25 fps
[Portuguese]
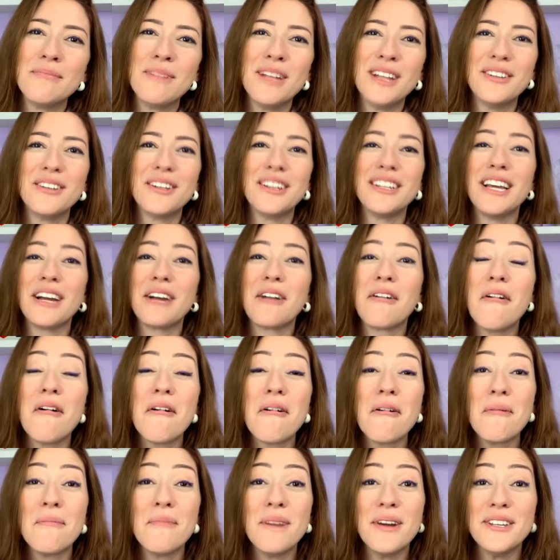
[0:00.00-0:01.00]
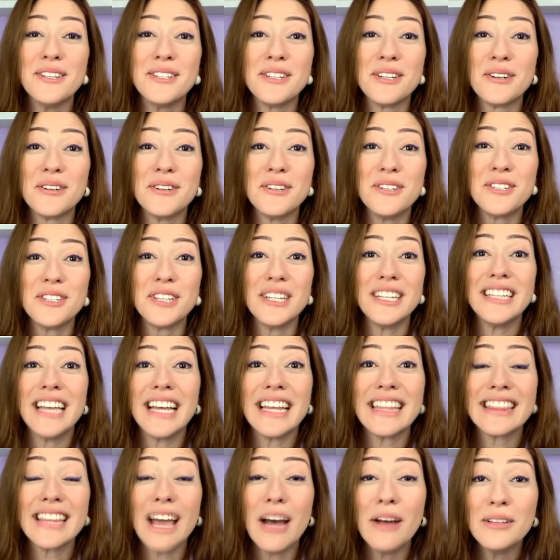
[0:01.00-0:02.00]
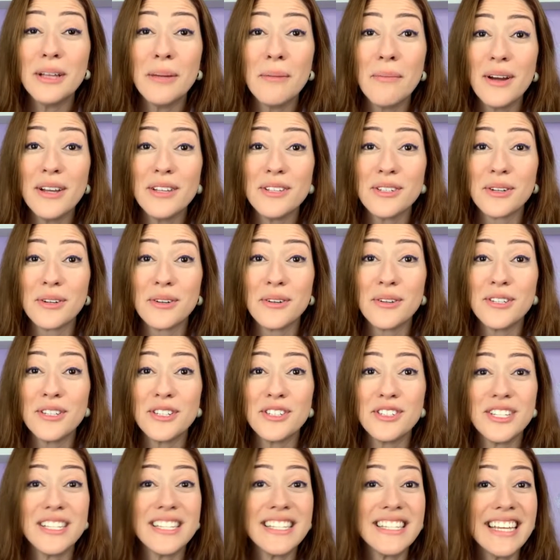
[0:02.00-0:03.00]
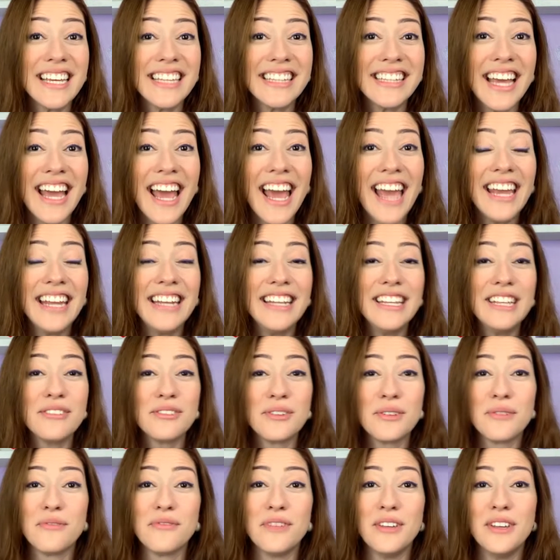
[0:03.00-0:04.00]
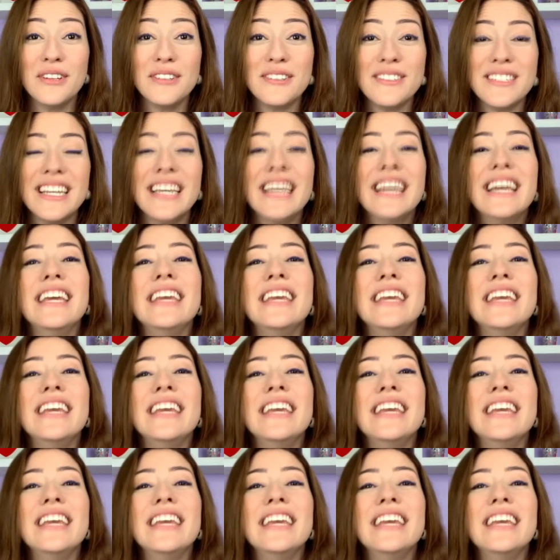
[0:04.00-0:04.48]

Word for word: dubladora da Coco Bandicoot e da Tauna Bandicoot de CTR Nitro Field